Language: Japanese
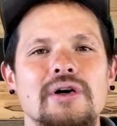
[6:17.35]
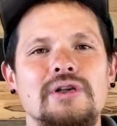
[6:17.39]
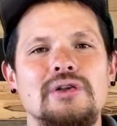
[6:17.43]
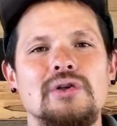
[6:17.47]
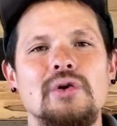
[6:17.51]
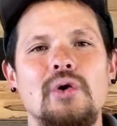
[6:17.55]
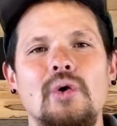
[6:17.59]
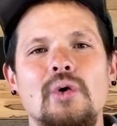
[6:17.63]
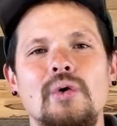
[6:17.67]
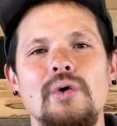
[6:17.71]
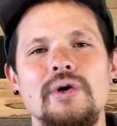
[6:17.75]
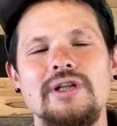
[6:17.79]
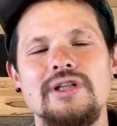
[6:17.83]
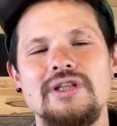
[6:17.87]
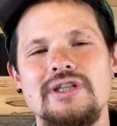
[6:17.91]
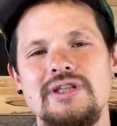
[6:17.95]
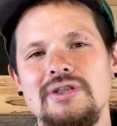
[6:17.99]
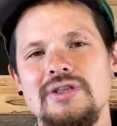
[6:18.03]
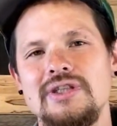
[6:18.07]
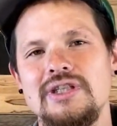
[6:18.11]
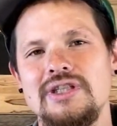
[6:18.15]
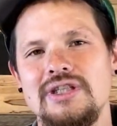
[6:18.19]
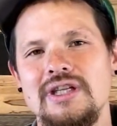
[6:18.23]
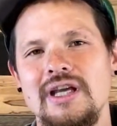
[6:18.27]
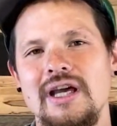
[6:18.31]
統一
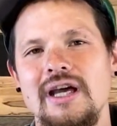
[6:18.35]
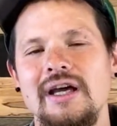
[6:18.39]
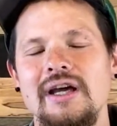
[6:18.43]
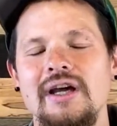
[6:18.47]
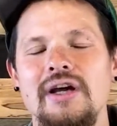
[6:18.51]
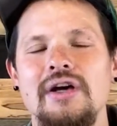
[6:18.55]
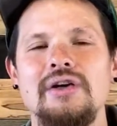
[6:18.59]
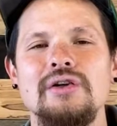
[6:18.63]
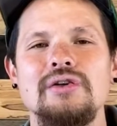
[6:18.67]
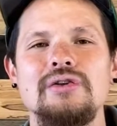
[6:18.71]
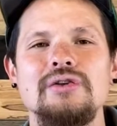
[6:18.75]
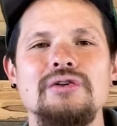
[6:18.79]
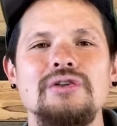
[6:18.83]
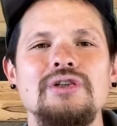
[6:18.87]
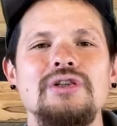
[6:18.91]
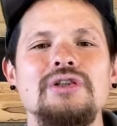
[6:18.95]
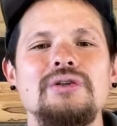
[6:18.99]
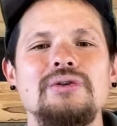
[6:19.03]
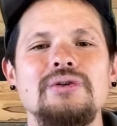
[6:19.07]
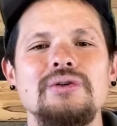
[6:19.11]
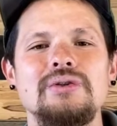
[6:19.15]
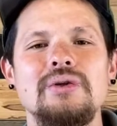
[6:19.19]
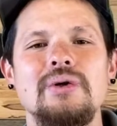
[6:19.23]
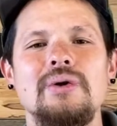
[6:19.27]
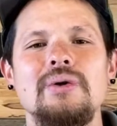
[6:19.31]
して国
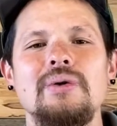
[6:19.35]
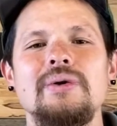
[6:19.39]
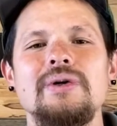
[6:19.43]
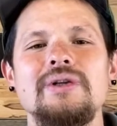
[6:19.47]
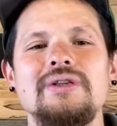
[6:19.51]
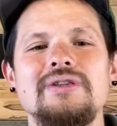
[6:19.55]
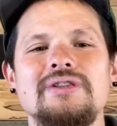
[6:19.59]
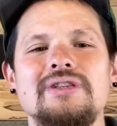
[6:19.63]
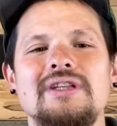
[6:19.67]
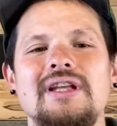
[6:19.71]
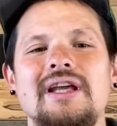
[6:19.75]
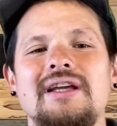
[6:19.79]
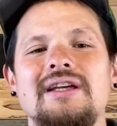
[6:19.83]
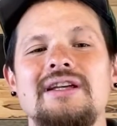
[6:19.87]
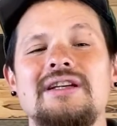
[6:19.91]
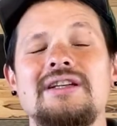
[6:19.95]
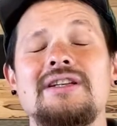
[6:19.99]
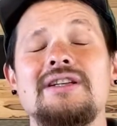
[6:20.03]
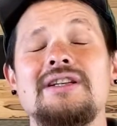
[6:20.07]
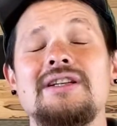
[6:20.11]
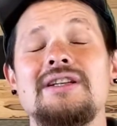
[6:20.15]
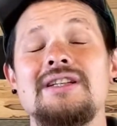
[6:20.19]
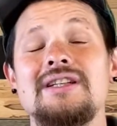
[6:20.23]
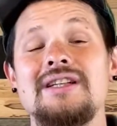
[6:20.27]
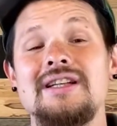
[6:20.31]
を統一で
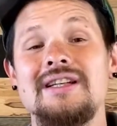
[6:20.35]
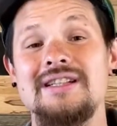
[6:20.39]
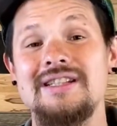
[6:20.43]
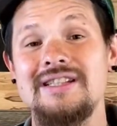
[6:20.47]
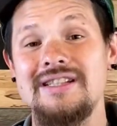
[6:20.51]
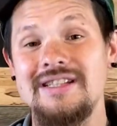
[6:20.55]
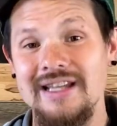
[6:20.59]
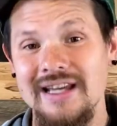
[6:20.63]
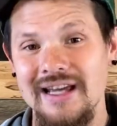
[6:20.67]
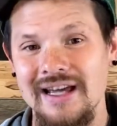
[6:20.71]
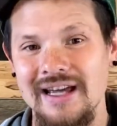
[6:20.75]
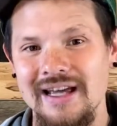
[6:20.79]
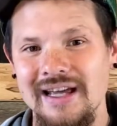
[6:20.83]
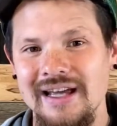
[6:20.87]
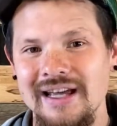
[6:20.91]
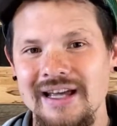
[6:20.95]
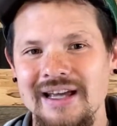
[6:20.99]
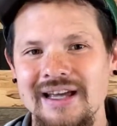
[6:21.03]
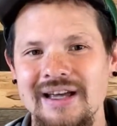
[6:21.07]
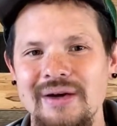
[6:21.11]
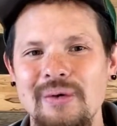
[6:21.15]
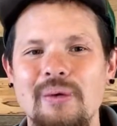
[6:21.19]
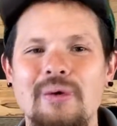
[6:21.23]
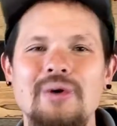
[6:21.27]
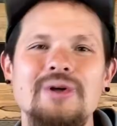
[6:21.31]
して
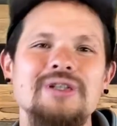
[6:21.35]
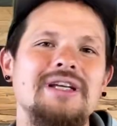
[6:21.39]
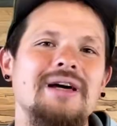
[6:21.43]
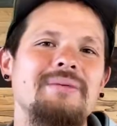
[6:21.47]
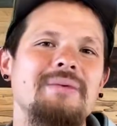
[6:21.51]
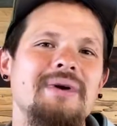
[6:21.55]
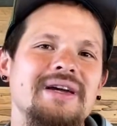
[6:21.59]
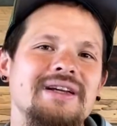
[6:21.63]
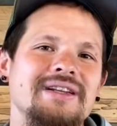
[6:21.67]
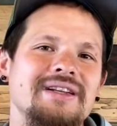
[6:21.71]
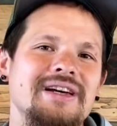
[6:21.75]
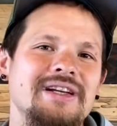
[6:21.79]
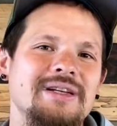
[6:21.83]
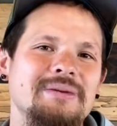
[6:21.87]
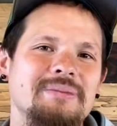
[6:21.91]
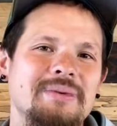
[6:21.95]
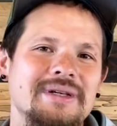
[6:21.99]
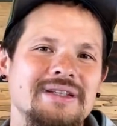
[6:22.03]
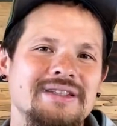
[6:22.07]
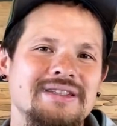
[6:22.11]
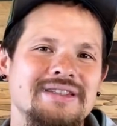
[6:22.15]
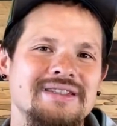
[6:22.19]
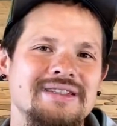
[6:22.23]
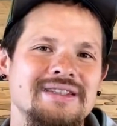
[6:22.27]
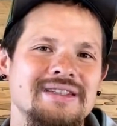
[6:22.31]
王様になりま
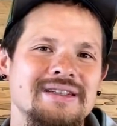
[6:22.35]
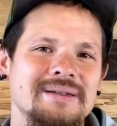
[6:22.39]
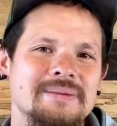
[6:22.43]
す